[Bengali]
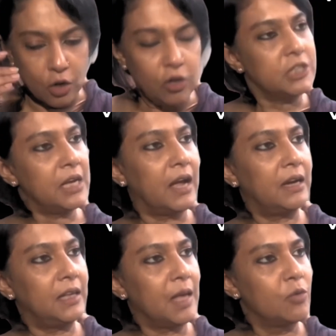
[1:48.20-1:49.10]
সকল
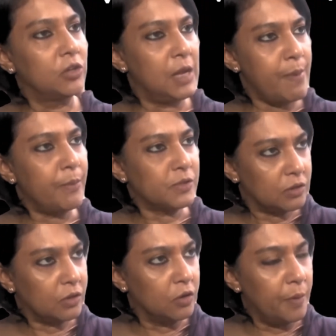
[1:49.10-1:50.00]
শিক্ষার্থীকে মুক্তির
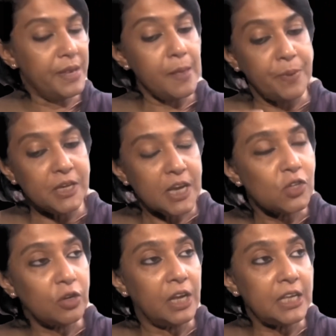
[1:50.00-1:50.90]
ব্যবস্থা তো করবেনি
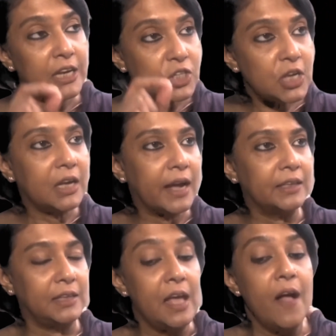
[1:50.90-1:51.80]
বিশেষ করে যারা
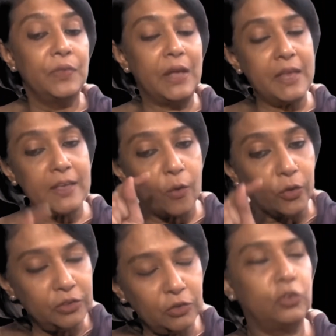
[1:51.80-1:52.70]
শিক্ষার্থী তাদেরকে
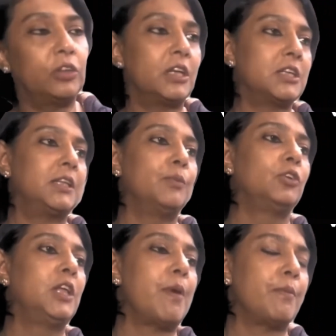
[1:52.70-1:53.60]
অতি দ্রুততার সাথে
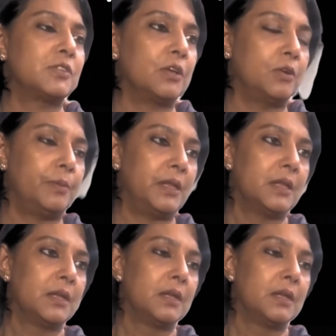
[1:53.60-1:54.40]
মুক্তির ব্যবস্থা করবেন